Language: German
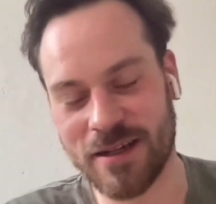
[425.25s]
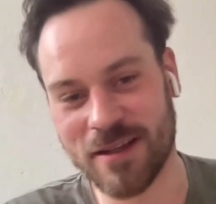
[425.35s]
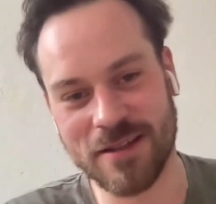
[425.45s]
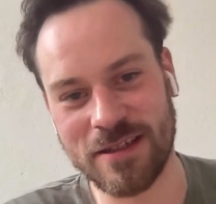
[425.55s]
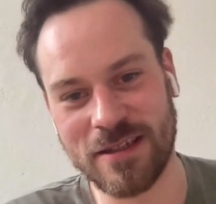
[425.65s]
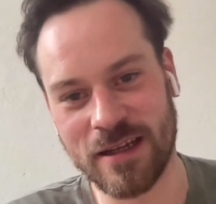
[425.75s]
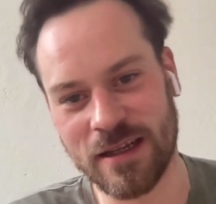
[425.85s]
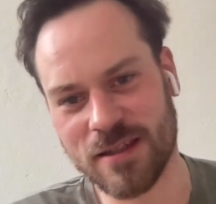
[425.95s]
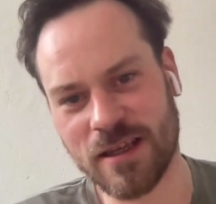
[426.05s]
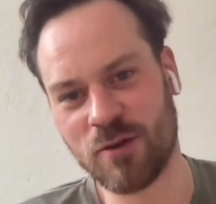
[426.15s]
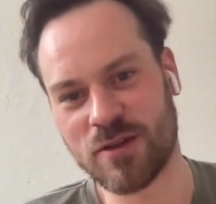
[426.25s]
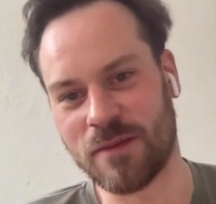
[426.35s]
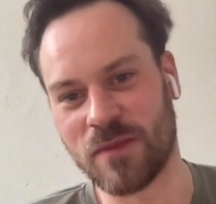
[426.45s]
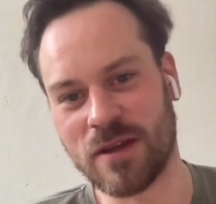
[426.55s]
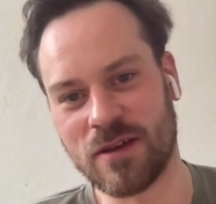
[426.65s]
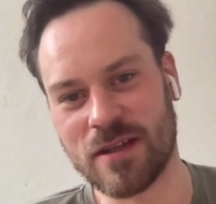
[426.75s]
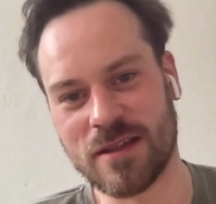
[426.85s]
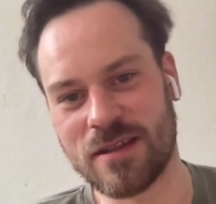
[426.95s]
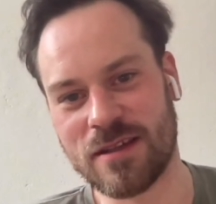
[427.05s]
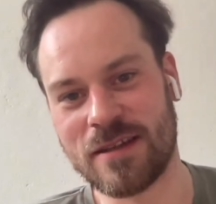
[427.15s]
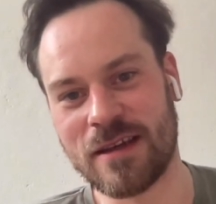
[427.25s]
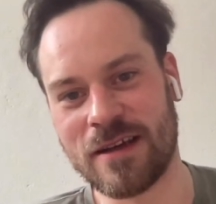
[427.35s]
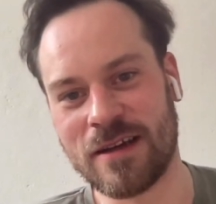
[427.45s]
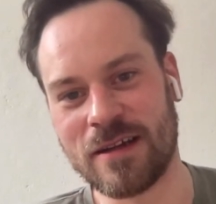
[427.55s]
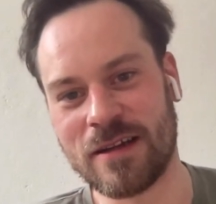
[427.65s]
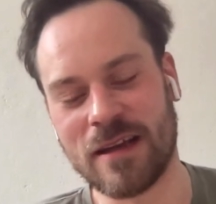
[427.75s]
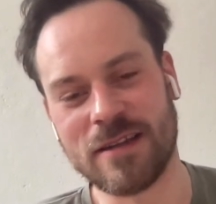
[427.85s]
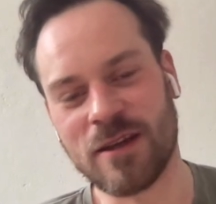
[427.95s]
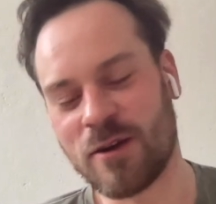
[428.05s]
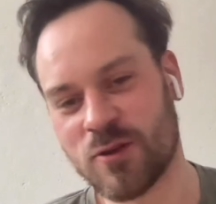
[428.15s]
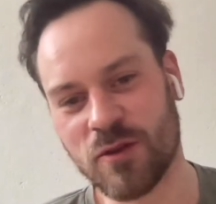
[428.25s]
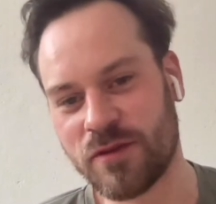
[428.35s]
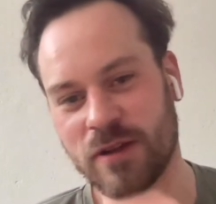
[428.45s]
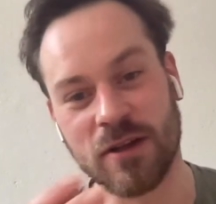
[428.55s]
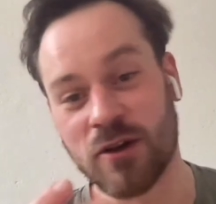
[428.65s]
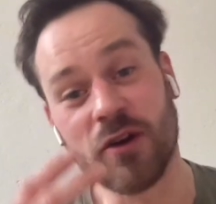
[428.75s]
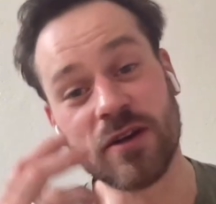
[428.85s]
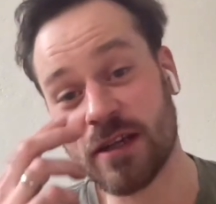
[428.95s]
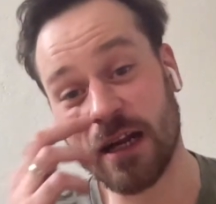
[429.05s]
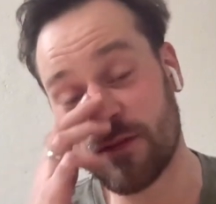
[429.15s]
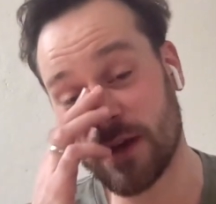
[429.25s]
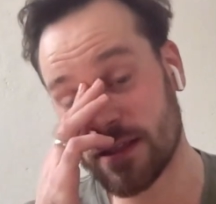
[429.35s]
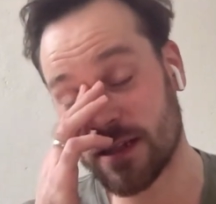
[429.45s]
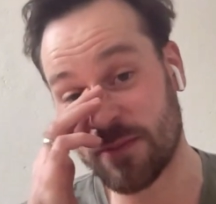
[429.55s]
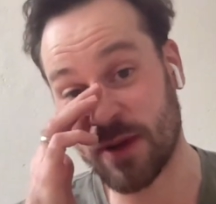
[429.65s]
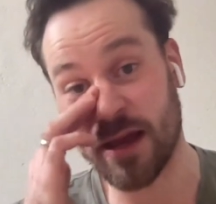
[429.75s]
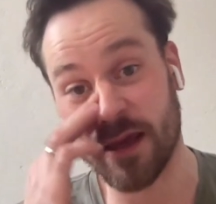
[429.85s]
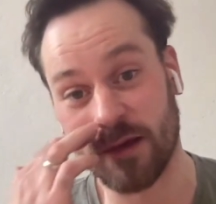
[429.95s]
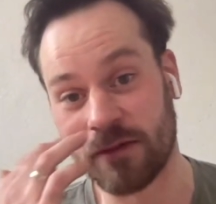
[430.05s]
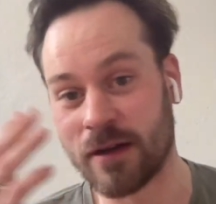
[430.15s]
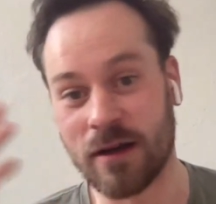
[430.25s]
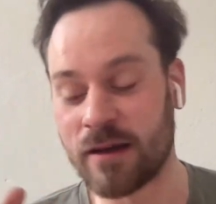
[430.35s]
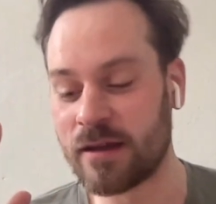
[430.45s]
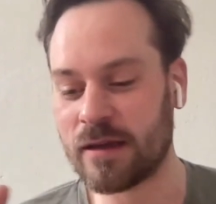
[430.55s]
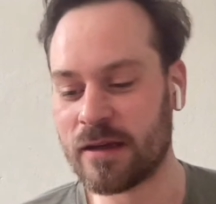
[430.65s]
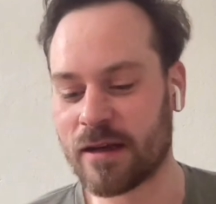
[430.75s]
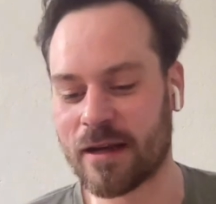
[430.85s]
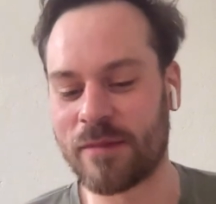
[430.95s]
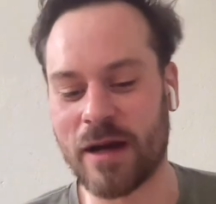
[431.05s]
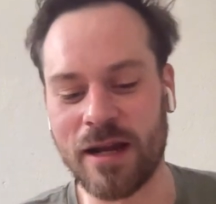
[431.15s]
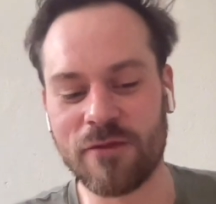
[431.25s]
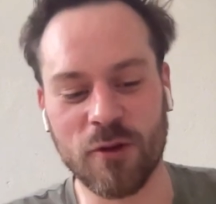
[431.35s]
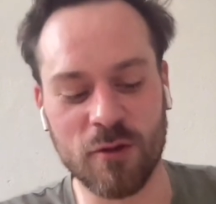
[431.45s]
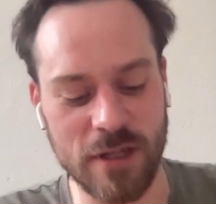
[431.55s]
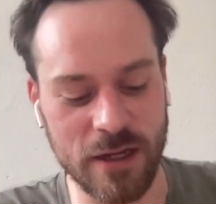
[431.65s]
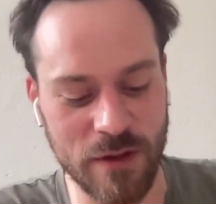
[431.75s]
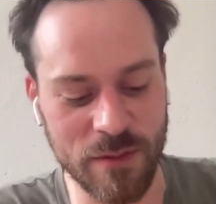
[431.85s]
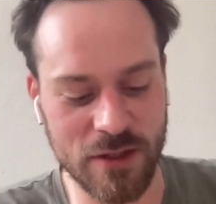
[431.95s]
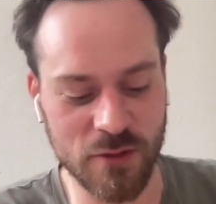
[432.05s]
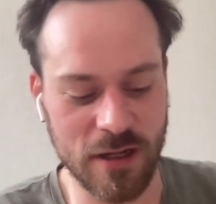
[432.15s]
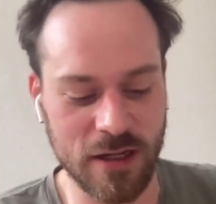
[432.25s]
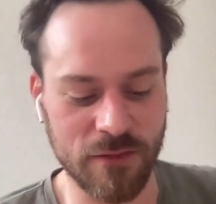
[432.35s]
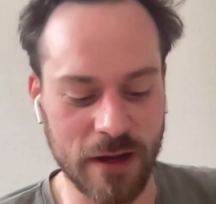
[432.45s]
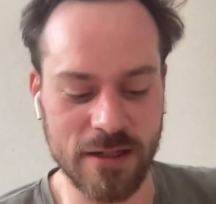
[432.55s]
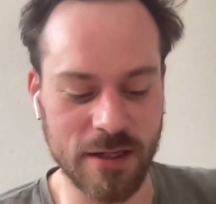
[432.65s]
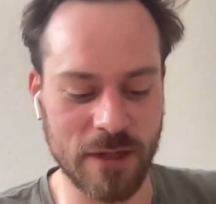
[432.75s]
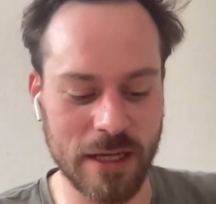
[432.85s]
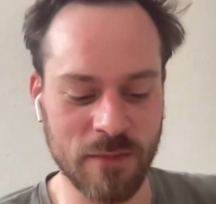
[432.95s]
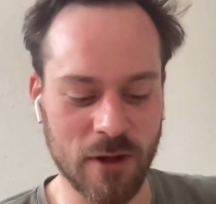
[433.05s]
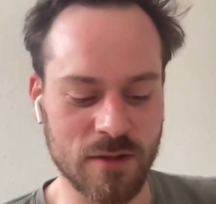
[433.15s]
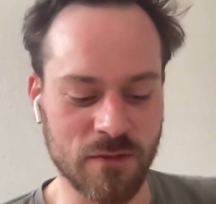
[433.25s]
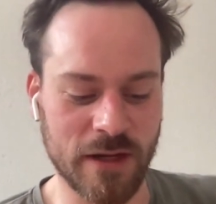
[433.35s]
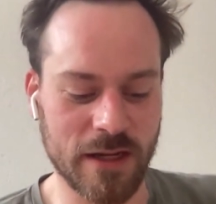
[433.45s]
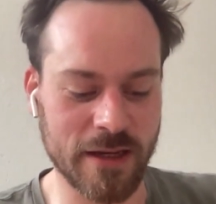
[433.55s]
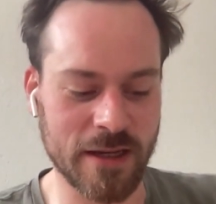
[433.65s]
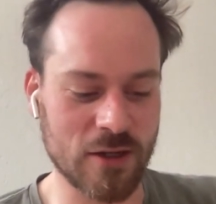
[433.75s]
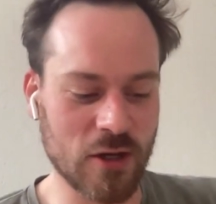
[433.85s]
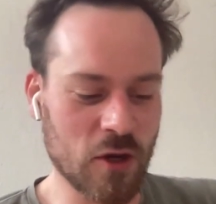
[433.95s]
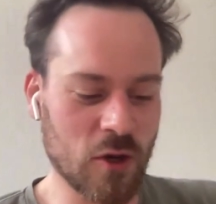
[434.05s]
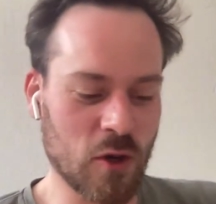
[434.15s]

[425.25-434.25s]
redet, das ist ja ganz grausam. Ne? Das ist ja, da ist ja auch so viel Glück teilweise dabei oder da kann man heilfroh sein, wenn man so einer Gewalt im Leben aus dem Weg geht